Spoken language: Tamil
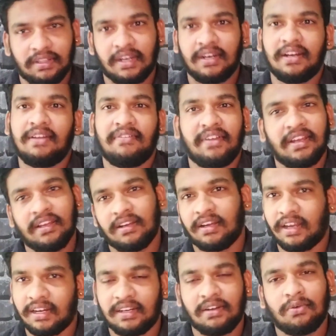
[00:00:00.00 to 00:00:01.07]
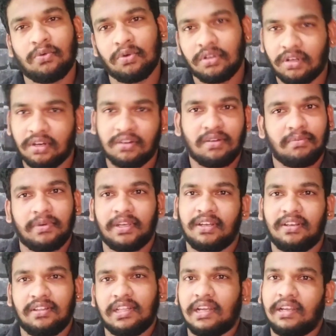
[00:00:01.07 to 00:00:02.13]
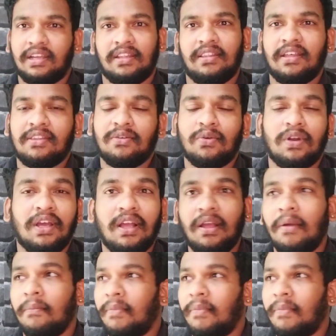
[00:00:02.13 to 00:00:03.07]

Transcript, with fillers: தண்டனை வே கரெக்டாக கொடுக்கணும் அப்படிங்கிறது எந்த இதுவும் இல்லை